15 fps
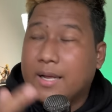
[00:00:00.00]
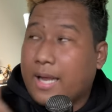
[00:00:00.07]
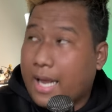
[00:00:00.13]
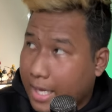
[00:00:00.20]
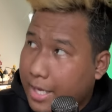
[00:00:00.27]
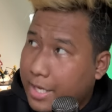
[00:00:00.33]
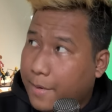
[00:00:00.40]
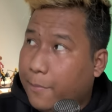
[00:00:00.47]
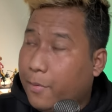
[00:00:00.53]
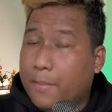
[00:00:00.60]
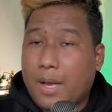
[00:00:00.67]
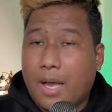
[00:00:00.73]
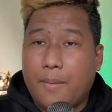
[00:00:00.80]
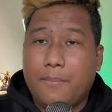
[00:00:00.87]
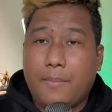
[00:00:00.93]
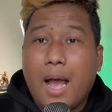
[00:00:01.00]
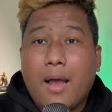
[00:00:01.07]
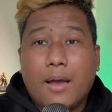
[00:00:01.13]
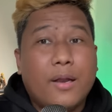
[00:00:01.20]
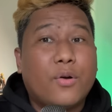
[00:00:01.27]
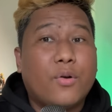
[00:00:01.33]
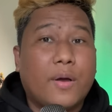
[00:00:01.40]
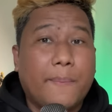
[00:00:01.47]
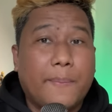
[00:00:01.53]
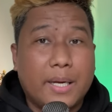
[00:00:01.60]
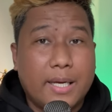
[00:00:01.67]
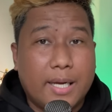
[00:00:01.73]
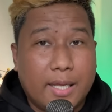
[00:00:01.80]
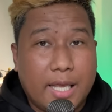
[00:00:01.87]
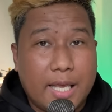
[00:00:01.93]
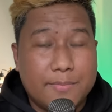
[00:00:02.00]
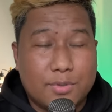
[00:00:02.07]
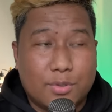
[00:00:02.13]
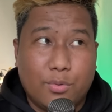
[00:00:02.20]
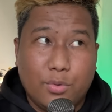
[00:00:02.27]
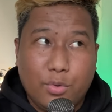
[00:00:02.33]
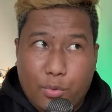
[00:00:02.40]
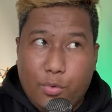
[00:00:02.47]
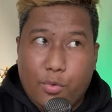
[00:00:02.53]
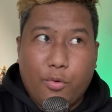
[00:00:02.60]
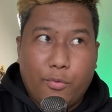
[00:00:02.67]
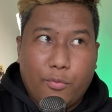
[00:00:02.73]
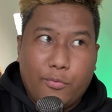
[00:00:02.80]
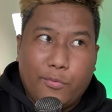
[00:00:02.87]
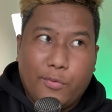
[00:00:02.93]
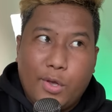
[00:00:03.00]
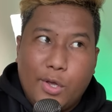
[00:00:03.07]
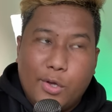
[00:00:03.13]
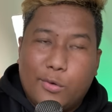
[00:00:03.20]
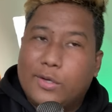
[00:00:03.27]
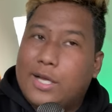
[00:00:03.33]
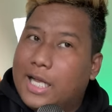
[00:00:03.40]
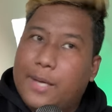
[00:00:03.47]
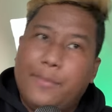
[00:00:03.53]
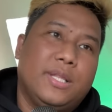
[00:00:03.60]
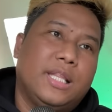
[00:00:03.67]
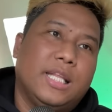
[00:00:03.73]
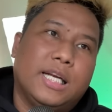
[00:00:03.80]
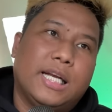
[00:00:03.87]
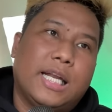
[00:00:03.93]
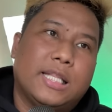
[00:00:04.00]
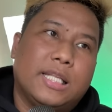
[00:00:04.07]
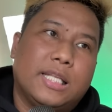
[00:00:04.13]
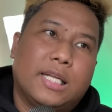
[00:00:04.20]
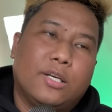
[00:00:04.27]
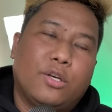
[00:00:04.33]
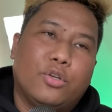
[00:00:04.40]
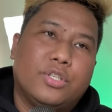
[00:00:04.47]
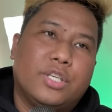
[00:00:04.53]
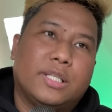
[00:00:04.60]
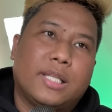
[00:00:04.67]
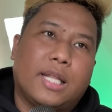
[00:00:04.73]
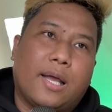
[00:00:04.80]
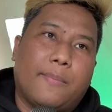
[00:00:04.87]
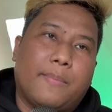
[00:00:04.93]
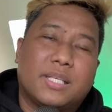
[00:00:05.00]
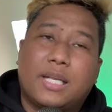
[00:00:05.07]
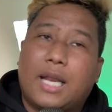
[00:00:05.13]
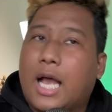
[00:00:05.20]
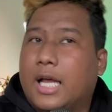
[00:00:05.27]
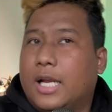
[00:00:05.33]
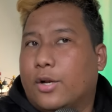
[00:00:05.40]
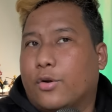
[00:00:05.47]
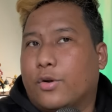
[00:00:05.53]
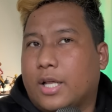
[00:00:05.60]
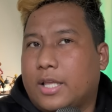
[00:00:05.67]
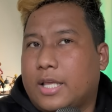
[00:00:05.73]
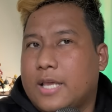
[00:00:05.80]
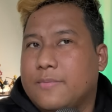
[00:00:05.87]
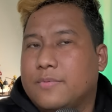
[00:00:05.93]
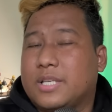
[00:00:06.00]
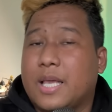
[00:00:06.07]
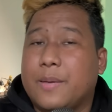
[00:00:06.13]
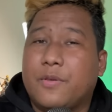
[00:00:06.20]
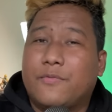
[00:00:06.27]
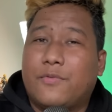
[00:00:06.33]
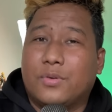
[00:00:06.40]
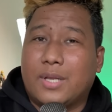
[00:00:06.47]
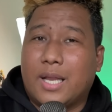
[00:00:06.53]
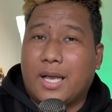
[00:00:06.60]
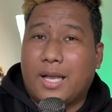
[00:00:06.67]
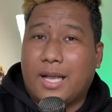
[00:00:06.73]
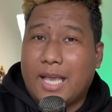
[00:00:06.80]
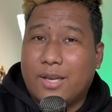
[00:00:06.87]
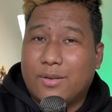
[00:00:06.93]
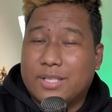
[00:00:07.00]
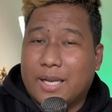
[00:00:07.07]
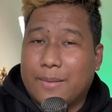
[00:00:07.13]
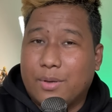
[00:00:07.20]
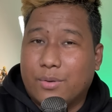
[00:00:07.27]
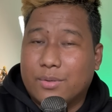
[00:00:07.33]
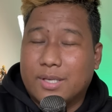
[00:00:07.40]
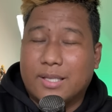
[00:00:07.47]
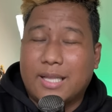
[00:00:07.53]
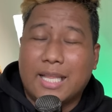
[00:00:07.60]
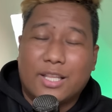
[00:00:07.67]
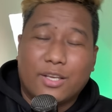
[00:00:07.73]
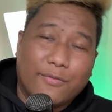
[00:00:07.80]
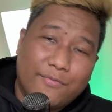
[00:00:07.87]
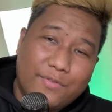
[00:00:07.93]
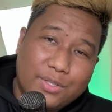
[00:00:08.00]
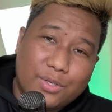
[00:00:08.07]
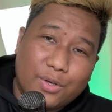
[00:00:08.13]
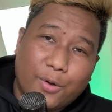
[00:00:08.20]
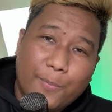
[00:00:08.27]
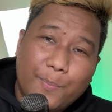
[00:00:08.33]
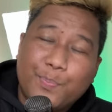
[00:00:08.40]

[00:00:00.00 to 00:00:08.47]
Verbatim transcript: Kaya niya po makakalaro ka pa rin ng games. Kung kung kung kung gagamitin lang natin ng logic na basta nakakalaro ng games, gaming phone na kagaya ng sinabi ko sa dati kong video,